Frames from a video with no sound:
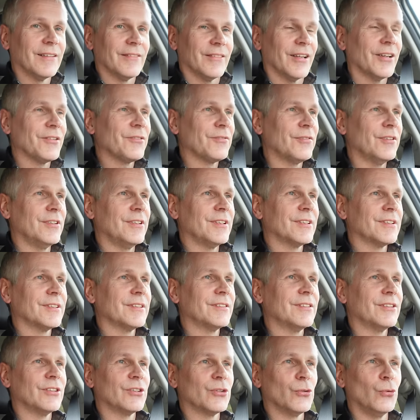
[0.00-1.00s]
Das finde ich
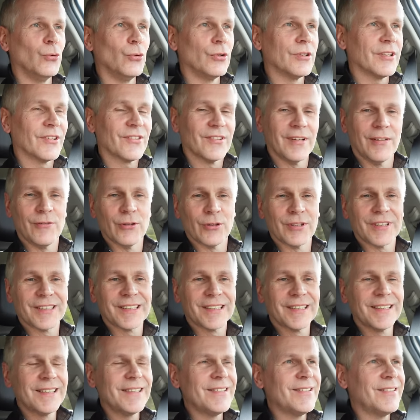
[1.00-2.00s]
richtig gut. Das sind
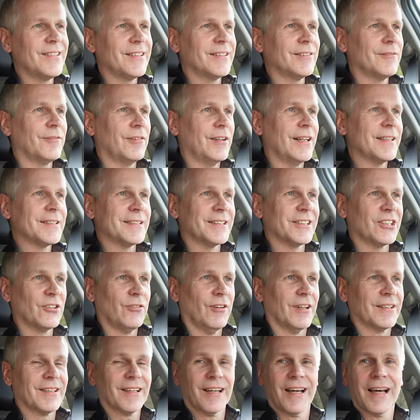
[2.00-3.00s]
wirklich riesige Flächen,
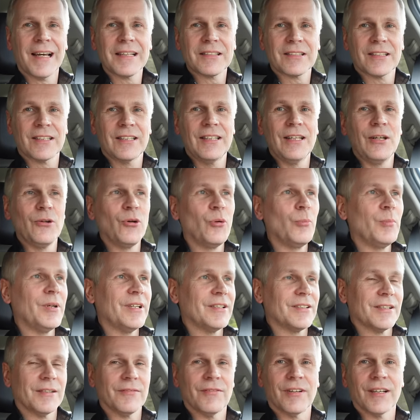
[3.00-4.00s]

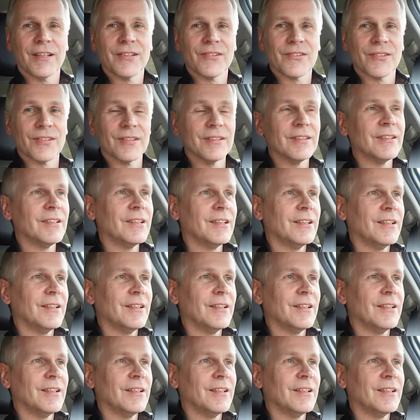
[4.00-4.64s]
quadratkilometerweise.